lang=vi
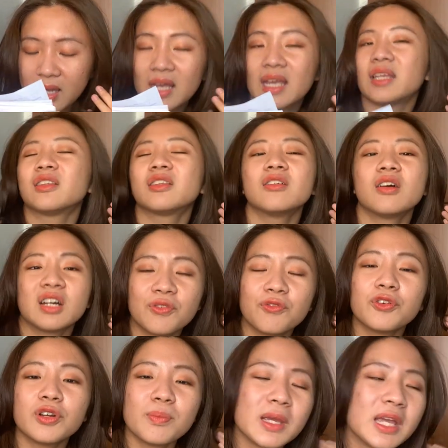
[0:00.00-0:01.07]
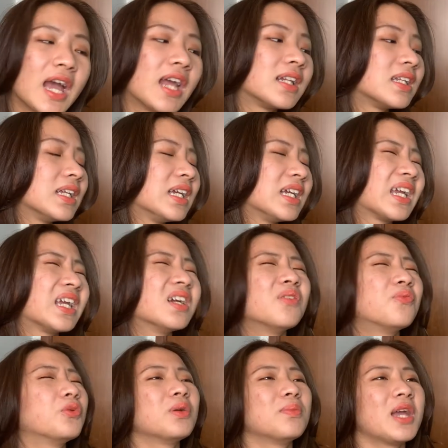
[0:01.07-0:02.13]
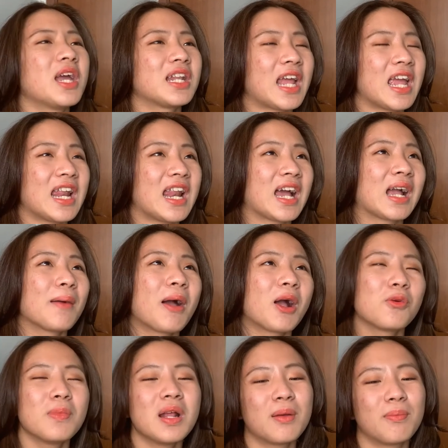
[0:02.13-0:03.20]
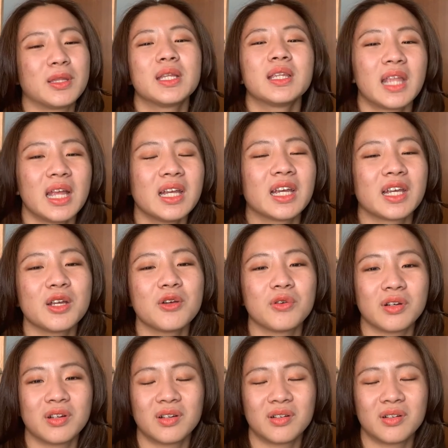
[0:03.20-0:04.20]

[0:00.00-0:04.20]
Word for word: hình tượng người phụ nữ bí ẩn thì cái người phụ nữ bí ẩn này là các bạn cũng biết là mình rất thích cái kiểu